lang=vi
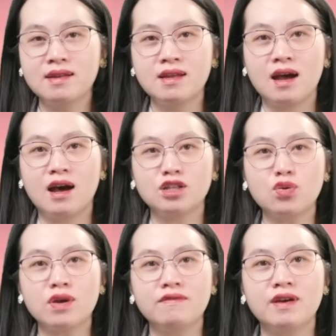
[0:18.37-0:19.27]
À, thưa
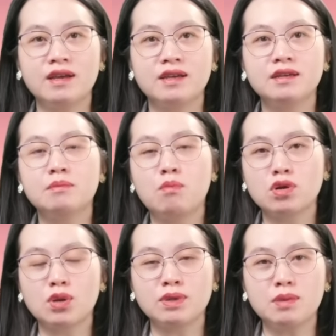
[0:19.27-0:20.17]
quý vị, một
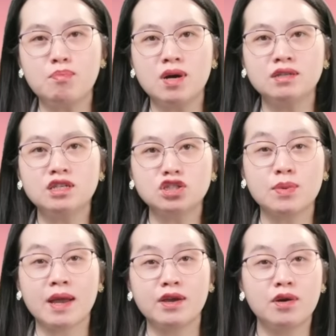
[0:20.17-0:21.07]
thông tin mới nhất trong
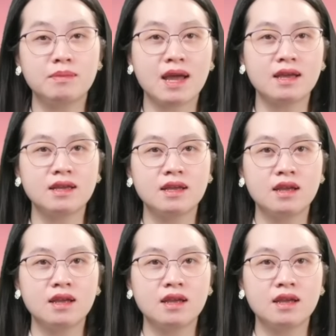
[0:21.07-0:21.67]
ngày hôm nay